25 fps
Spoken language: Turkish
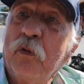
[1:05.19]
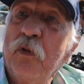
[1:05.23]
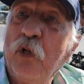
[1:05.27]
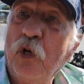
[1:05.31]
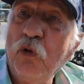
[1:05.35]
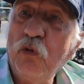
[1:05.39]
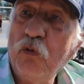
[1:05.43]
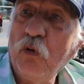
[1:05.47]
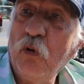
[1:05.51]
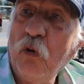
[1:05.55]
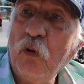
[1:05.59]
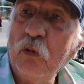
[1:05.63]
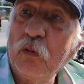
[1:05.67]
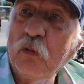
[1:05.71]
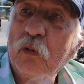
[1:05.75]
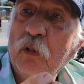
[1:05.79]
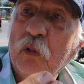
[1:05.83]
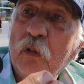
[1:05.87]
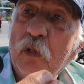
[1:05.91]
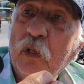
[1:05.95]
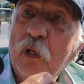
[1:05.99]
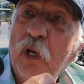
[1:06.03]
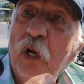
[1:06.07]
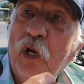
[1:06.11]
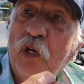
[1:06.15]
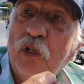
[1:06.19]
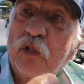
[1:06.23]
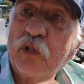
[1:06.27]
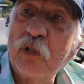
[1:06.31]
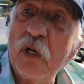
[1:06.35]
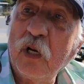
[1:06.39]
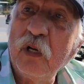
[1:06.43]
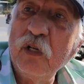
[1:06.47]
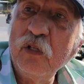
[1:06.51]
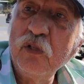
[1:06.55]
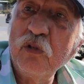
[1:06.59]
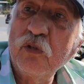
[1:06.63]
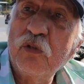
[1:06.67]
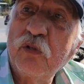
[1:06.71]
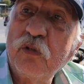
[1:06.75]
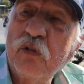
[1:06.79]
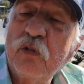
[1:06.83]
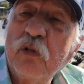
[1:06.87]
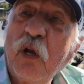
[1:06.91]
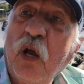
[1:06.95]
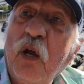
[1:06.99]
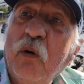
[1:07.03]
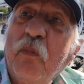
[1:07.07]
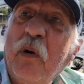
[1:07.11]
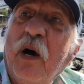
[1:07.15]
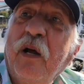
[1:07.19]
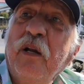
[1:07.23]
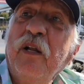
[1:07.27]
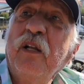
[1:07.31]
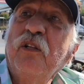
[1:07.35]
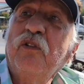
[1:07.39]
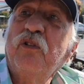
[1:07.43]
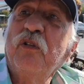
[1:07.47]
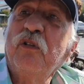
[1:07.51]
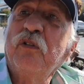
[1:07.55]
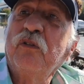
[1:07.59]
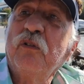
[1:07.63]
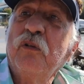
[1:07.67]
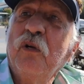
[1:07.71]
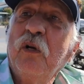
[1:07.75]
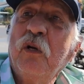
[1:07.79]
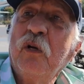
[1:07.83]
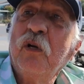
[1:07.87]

Ne diyor? Eşleriniz size emanettir.